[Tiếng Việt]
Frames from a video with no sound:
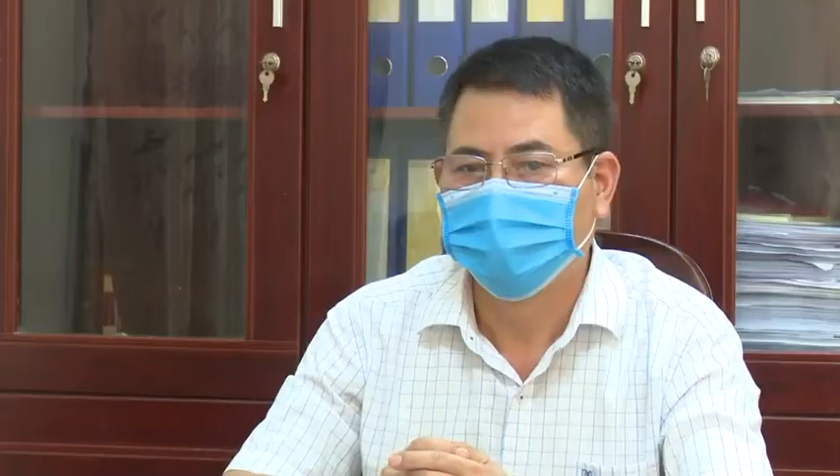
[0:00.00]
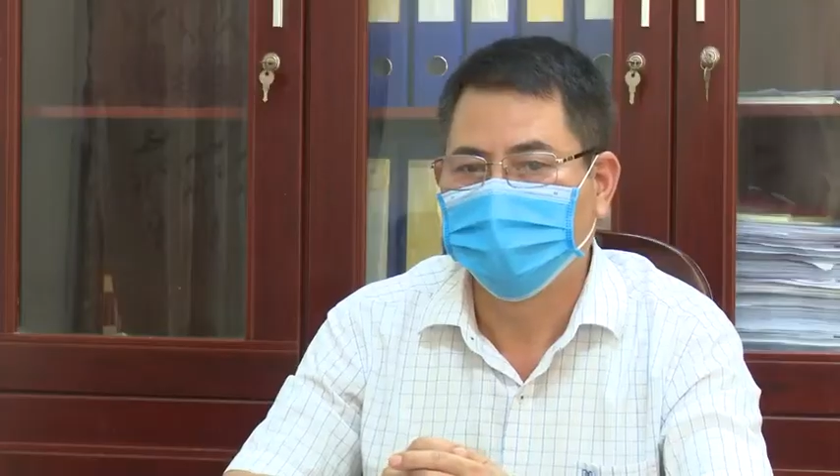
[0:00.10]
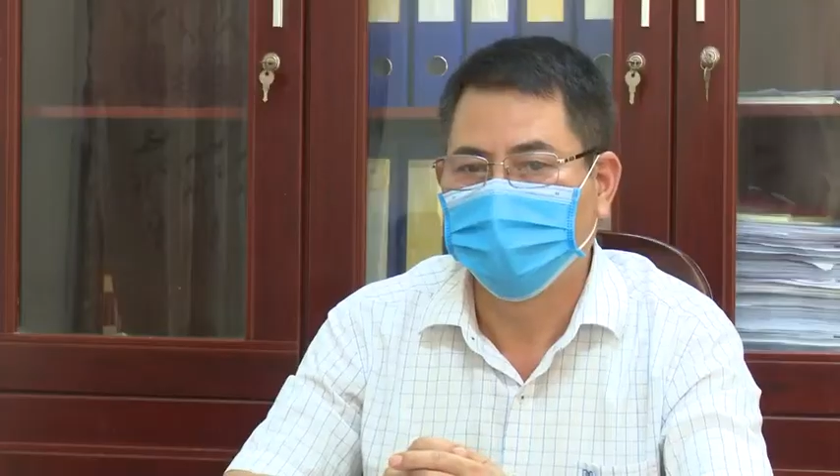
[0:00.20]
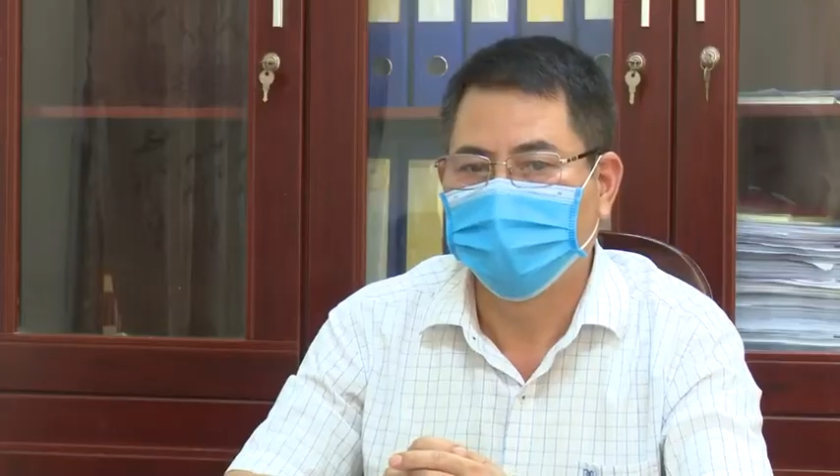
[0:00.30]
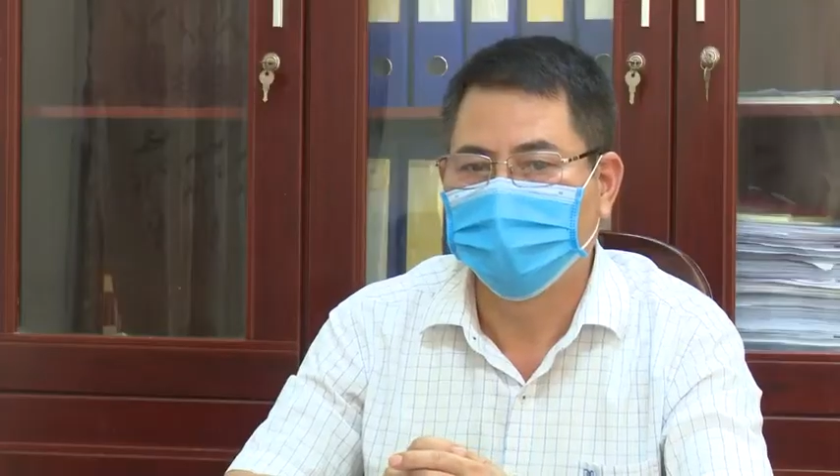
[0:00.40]

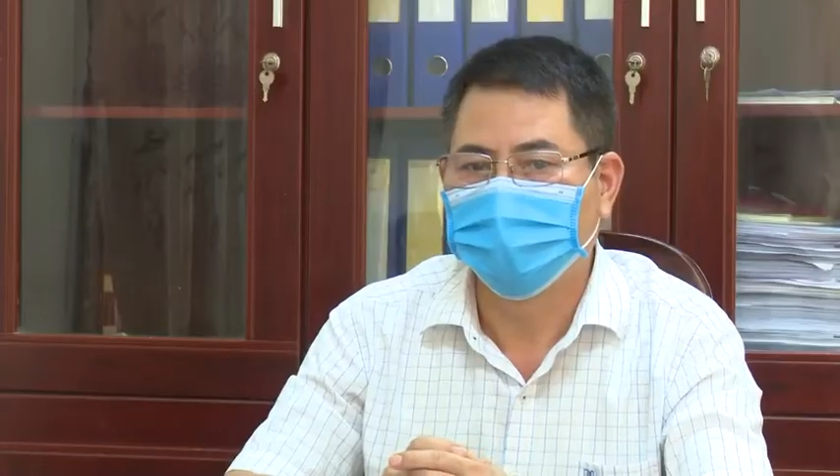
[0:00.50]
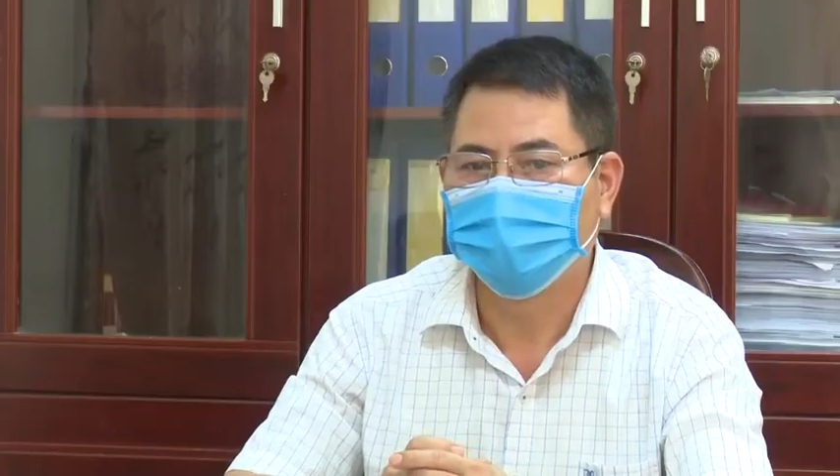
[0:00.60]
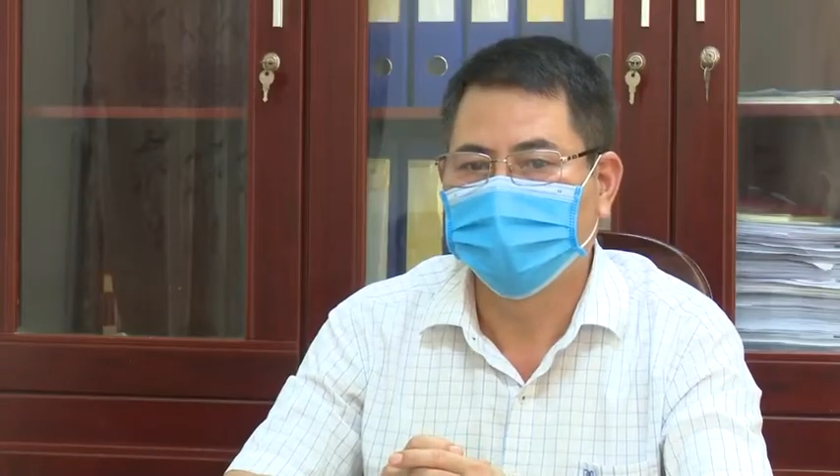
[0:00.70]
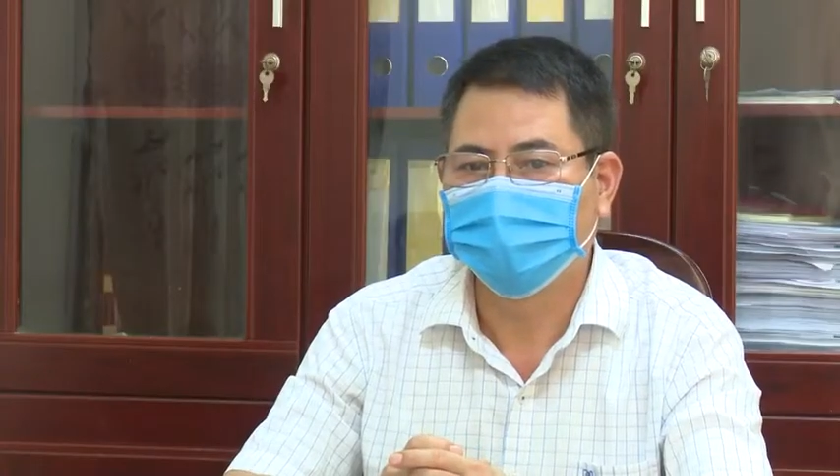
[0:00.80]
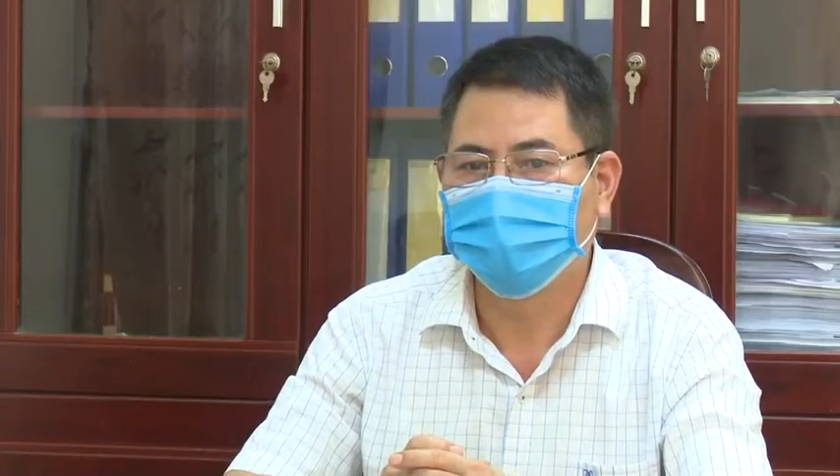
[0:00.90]
Thì
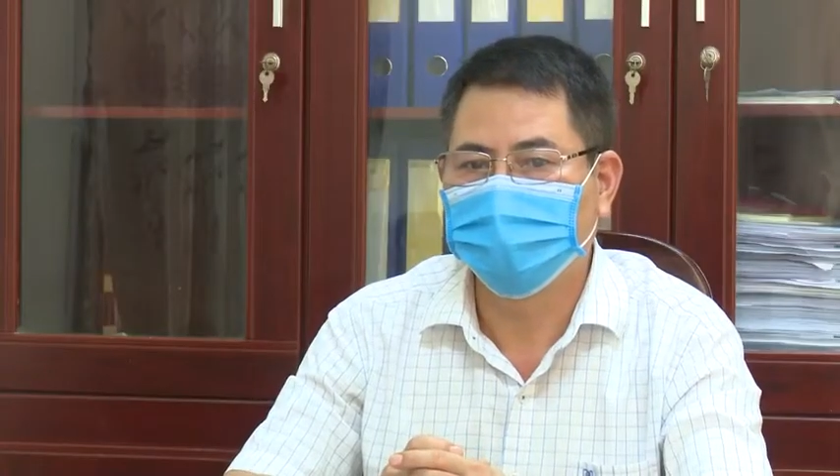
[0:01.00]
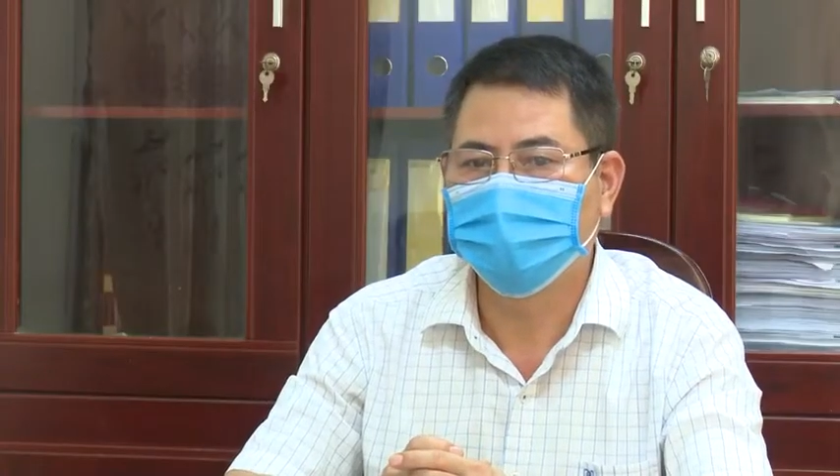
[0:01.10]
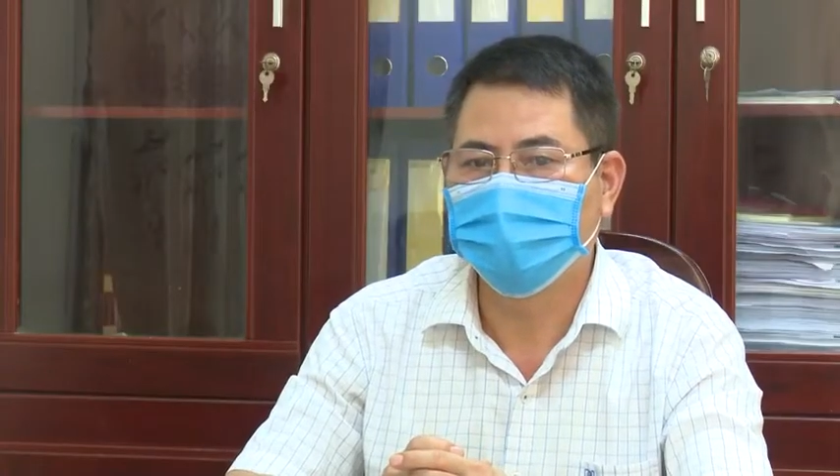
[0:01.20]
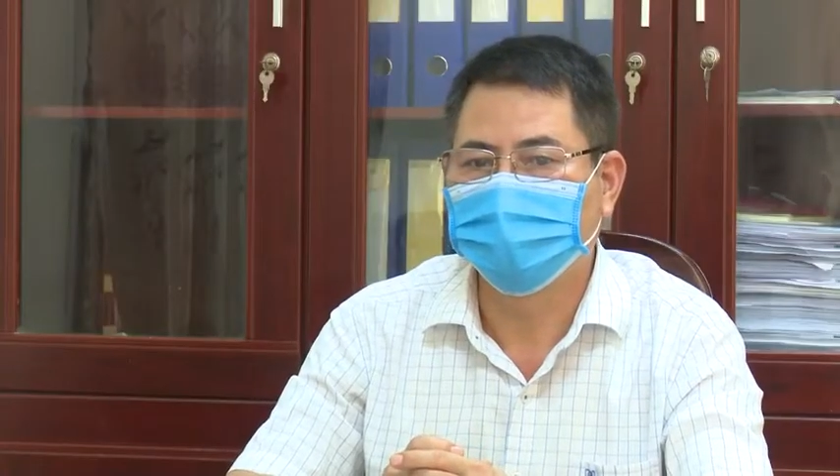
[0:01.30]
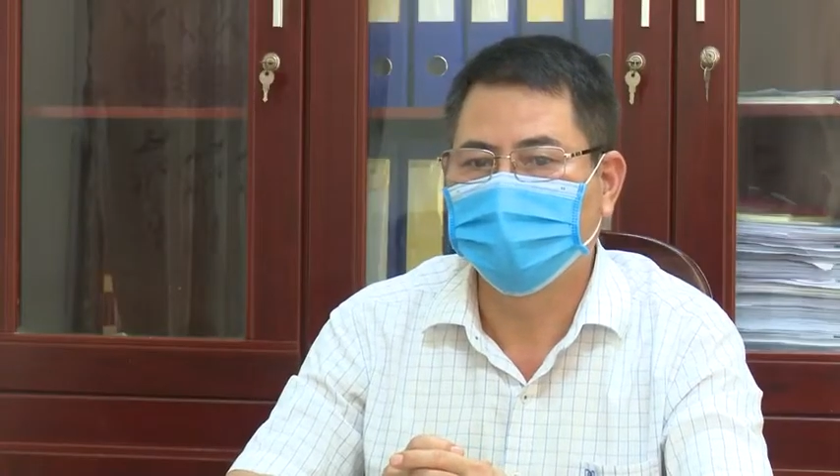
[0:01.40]
à, theo quy định